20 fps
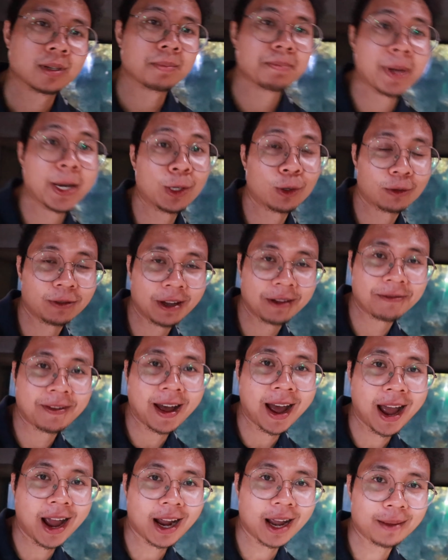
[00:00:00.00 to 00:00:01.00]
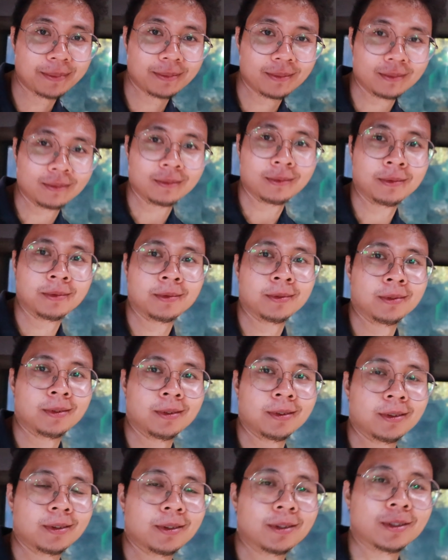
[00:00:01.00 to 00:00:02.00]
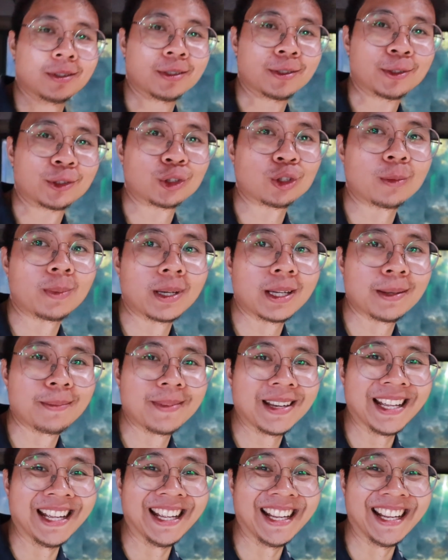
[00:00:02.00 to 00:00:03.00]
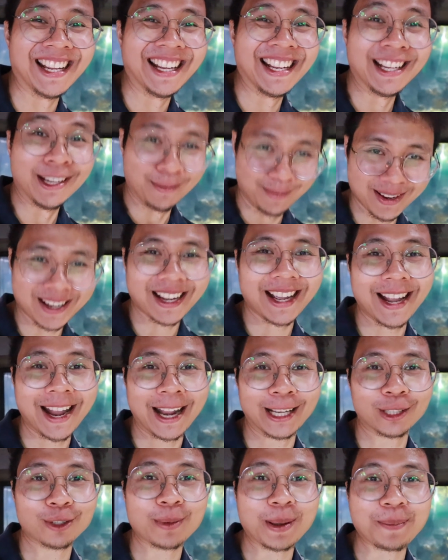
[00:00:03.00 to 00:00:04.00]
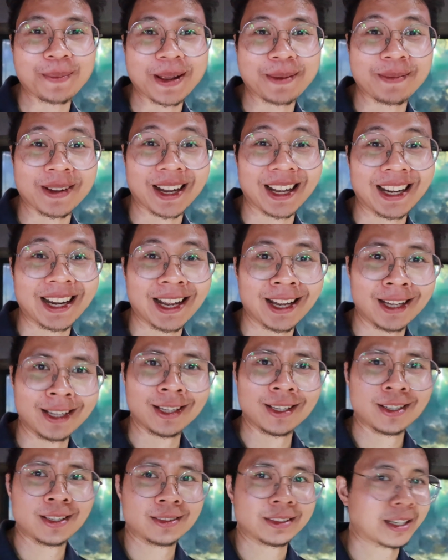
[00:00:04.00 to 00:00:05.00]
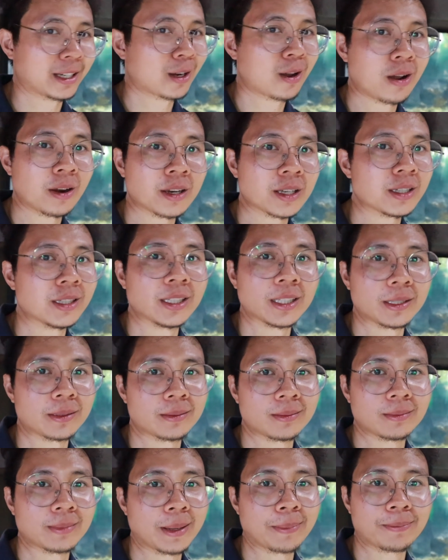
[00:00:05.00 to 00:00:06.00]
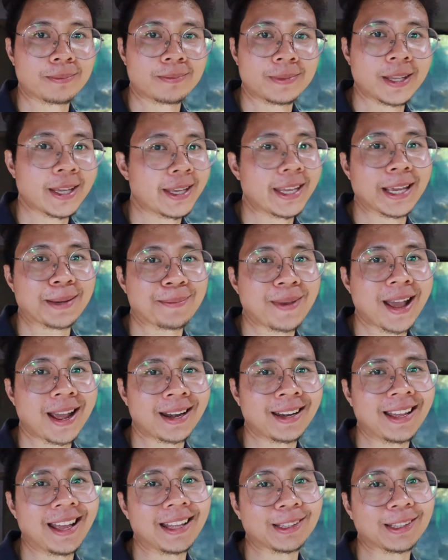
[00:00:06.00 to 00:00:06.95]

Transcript: ปลาดุกไฟฟ้าครับตัวเบิ่มเลยเพิ่งเคยเห็นตัวเป็นๆเหมือนกันนะแต่นอนอืดแบบขี้เกียจมากเลย